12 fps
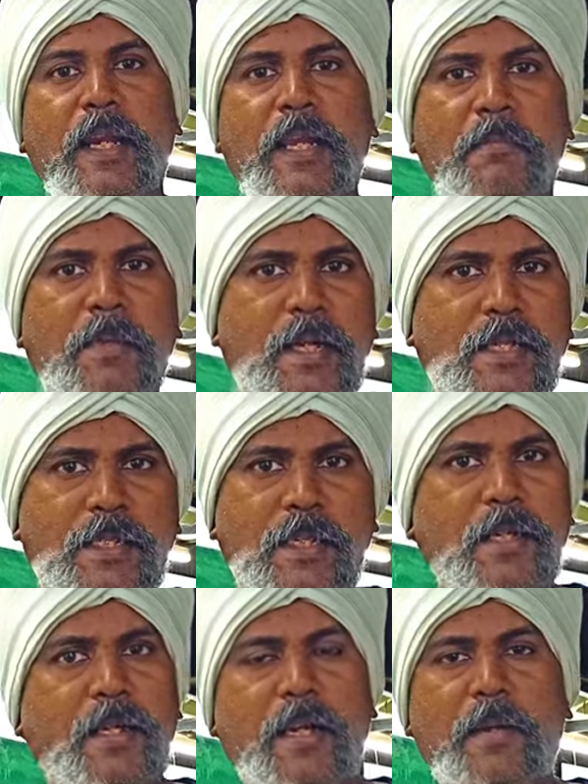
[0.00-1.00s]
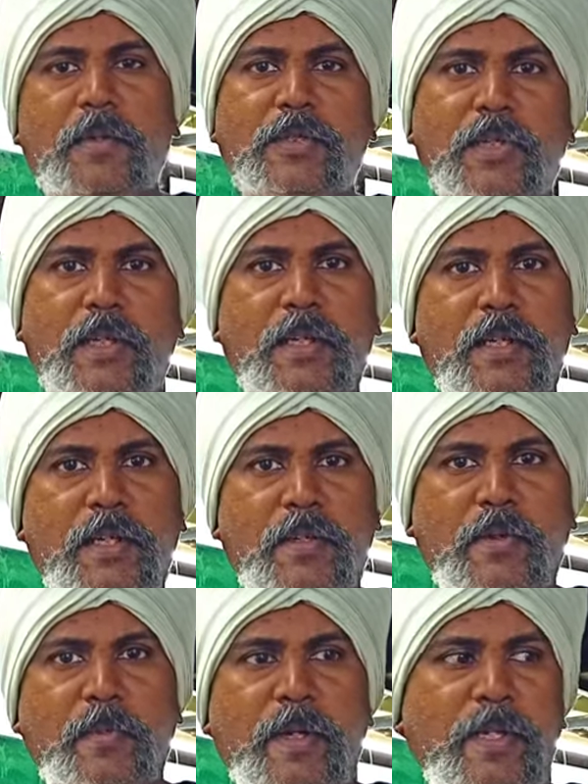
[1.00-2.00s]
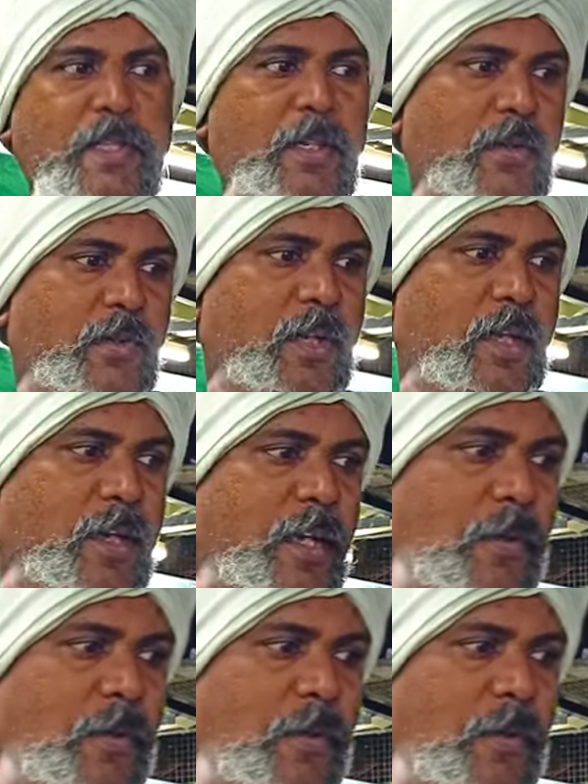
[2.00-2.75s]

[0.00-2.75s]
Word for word: க்ரீன் மெடிசன் அப்படின்னு சொல்லிட்டு ஒரு மெடிசன் இருக்கும் நீங்கள்